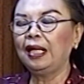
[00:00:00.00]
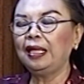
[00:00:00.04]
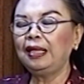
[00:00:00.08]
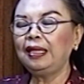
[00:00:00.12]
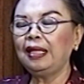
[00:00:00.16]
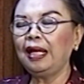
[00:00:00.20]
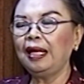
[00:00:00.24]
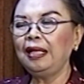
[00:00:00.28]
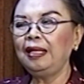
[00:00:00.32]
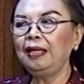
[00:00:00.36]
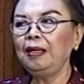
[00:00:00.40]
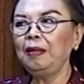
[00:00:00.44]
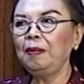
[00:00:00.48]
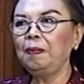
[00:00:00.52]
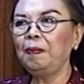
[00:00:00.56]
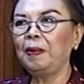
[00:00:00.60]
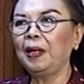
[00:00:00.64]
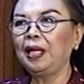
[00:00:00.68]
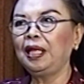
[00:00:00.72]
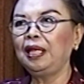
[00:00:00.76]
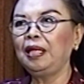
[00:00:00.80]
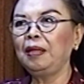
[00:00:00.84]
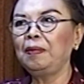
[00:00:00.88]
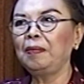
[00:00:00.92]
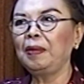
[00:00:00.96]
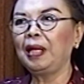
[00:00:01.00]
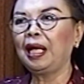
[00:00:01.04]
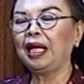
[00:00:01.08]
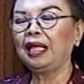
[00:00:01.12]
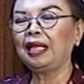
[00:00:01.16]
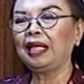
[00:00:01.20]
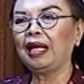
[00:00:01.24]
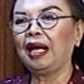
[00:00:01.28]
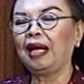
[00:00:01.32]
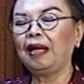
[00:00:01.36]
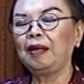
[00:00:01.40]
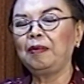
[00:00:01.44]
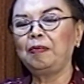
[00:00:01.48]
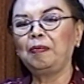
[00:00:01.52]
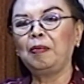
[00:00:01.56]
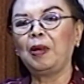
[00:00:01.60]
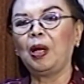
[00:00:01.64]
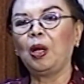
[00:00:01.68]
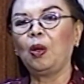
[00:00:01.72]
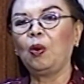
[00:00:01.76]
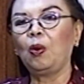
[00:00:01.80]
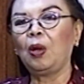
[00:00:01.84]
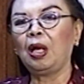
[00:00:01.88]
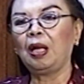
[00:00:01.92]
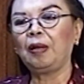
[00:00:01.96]
Tadi Bante mengatakan
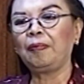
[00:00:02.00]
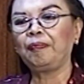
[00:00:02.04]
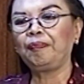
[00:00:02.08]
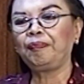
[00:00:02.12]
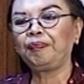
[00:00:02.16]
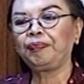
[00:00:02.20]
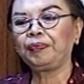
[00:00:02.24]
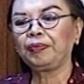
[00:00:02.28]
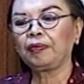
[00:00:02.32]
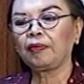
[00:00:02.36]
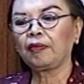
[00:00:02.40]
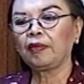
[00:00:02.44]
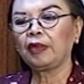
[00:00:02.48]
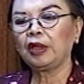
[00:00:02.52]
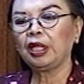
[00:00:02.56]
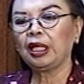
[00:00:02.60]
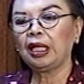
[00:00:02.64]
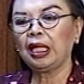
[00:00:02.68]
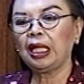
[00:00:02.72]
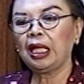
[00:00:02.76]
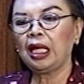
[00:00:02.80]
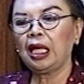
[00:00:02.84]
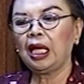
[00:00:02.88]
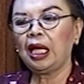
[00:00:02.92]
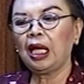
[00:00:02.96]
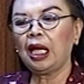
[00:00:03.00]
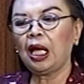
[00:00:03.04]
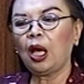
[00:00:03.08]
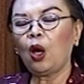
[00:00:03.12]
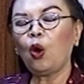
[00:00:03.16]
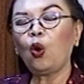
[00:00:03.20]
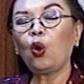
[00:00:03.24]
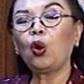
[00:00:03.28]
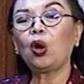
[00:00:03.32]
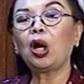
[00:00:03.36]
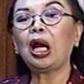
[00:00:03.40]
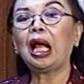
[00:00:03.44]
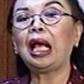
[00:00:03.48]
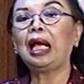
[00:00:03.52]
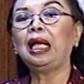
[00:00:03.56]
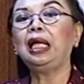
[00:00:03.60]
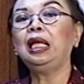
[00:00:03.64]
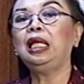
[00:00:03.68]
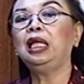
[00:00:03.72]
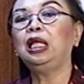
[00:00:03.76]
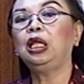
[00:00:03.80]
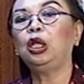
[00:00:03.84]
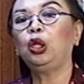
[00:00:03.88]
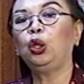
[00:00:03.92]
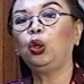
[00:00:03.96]
bahwa orang
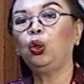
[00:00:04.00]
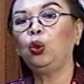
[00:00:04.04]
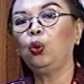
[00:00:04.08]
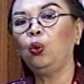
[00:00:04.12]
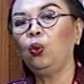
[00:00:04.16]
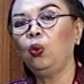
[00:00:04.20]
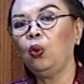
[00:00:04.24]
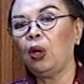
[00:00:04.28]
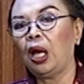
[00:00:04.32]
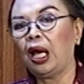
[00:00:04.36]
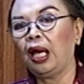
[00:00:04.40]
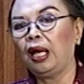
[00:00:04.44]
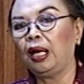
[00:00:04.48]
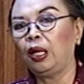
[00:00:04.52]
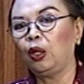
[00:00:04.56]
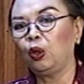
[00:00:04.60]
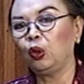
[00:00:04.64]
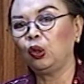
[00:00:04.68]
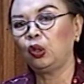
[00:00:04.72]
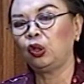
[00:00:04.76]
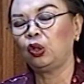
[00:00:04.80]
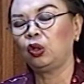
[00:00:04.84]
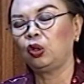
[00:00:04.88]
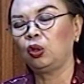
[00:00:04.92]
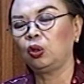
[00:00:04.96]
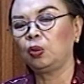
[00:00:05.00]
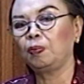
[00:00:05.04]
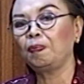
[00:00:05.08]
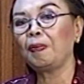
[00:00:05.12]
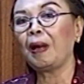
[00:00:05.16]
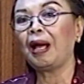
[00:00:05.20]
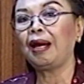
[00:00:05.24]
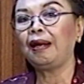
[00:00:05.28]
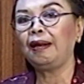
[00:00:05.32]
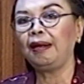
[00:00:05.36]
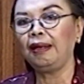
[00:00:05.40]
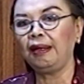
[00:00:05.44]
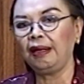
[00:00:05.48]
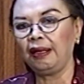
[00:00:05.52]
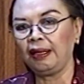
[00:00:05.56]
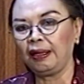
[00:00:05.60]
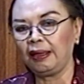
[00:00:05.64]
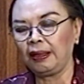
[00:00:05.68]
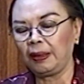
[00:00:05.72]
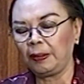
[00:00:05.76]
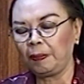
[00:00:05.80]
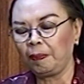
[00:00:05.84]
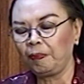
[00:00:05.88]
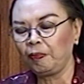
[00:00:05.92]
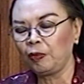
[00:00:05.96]
itu harus
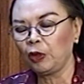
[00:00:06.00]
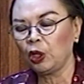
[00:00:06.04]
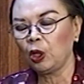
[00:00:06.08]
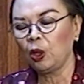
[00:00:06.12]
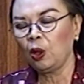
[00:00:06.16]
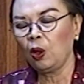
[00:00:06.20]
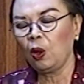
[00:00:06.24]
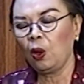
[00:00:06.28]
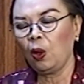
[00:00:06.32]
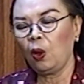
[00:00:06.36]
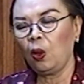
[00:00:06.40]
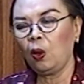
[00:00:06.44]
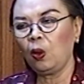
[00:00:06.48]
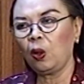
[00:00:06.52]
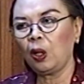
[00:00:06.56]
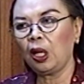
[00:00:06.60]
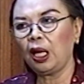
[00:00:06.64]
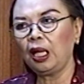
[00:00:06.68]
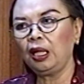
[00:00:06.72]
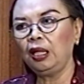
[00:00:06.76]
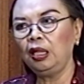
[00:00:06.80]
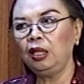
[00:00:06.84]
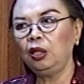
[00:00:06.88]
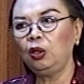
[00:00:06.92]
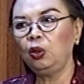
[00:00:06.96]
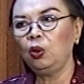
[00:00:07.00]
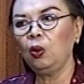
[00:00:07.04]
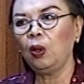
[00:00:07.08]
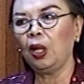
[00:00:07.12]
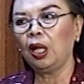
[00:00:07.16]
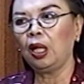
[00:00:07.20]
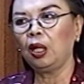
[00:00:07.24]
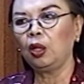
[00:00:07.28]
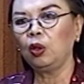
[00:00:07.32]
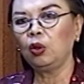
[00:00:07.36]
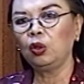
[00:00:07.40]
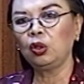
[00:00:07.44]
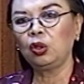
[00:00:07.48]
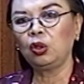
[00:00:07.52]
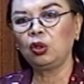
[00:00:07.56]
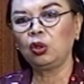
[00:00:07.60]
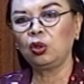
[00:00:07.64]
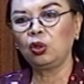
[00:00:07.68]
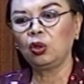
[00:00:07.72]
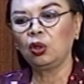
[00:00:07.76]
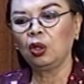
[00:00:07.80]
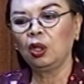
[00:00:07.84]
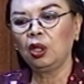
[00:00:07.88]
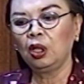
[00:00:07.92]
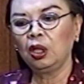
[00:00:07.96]
pandai, orang itu
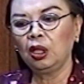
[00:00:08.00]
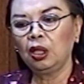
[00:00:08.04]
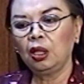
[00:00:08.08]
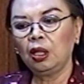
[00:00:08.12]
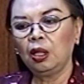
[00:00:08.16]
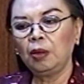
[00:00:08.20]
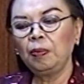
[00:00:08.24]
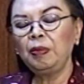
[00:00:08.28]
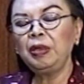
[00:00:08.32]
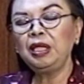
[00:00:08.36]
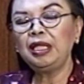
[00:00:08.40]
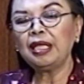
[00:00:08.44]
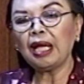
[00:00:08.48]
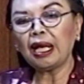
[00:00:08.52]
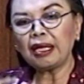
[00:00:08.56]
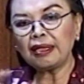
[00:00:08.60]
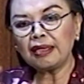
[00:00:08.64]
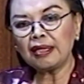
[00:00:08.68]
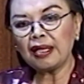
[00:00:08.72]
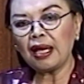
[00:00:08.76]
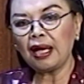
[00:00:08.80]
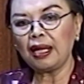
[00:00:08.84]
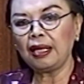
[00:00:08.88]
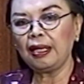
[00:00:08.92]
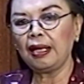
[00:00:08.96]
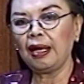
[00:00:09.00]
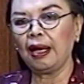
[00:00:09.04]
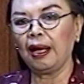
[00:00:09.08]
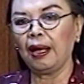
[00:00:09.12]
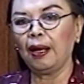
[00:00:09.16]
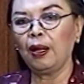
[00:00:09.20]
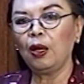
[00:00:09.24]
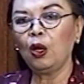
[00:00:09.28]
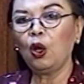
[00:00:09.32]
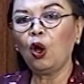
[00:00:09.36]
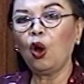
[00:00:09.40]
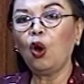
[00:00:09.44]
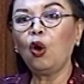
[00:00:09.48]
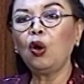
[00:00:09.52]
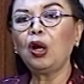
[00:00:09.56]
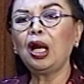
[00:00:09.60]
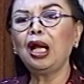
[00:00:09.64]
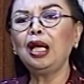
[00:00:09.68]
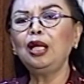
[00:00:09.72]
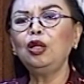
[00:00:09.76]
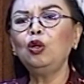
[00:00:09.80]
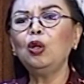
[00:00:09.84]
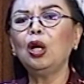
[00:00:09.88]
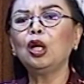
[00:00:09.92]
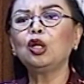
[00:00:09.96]
harus bijaksana,
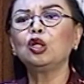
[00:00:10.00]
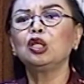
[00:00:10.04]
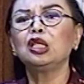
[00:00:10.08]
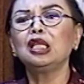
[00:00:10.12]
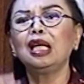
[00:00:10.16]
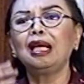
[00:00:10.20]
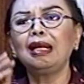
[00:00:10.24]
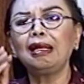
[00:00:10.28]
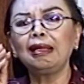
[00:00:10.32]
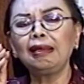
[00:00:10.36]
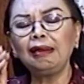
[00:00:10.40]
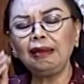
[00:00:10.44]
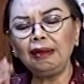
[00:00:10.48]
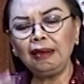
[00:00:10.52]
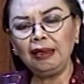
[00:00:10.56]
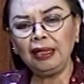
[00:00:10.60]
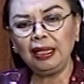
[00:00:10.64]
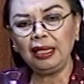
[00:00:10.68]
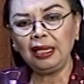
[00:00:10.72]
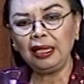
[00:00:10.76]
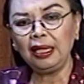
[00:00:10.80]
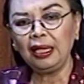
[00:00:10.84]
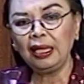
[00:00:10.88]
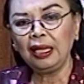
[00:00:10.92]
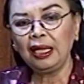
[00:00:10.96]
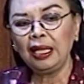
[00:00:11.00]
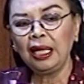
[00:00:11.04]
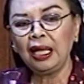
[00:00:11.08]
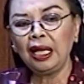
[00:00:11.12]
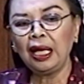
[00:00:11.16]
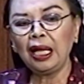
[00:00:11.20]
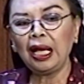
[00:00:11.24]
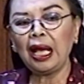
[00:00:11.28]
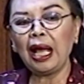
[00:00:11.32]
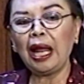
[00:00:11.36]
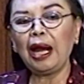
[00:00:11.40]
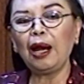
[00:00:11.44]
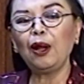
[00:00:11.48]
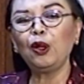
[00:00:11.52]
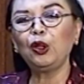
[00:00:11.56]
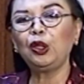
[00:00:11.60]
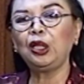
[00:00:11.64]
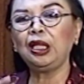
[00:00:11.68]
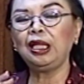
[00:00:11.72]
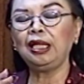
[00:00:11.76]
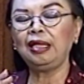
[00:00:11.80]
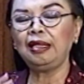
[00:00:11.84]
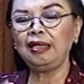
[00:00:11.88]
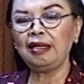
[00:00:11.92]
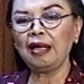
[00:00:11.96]
orang itu harus ngerti. Kalau
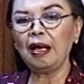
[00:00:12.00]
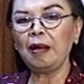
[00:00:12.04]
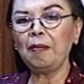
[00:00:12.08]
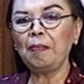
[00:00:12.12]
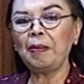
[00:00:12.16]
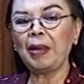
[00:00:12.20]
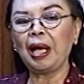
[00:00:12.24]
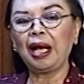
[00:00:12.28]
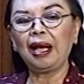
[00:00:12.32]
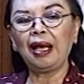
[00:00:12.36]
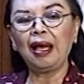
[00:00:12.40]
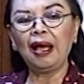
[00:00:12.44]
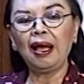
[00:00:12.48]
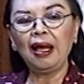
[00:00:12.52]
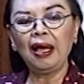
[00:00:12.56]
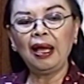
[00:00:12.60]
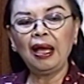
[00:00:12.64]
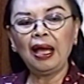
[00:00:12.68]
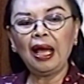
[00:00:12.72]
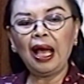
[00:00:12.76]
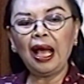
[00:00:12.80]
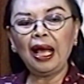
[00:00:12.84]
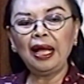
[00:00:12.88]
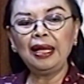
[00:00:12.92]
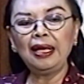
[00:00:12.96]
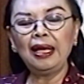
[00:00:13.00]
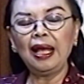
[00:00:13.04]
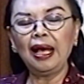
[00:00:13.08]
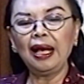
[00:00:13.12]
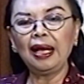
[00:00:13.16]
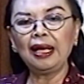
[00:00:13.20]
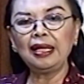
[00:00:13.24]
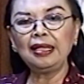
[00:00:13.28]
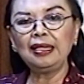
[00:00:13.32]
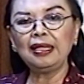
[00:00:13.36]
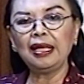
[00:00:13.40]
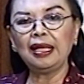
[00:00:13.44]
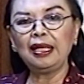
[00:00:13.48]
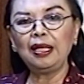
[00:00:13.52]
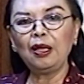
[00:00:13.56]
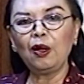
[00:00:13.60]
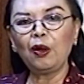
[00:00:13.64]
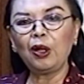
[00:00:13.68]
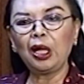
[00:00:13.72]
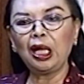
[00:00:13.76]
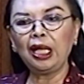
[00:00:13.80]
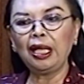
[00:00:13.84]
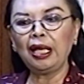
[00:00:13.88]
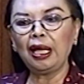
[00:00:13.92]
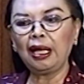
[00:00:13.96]
tidak, maka Anda akan jadi
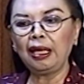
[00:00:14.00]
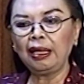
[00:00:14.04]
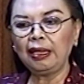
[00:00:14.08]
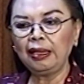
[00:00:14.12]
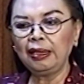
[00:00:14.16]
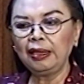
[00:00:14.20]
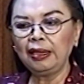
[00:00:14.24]
orang yang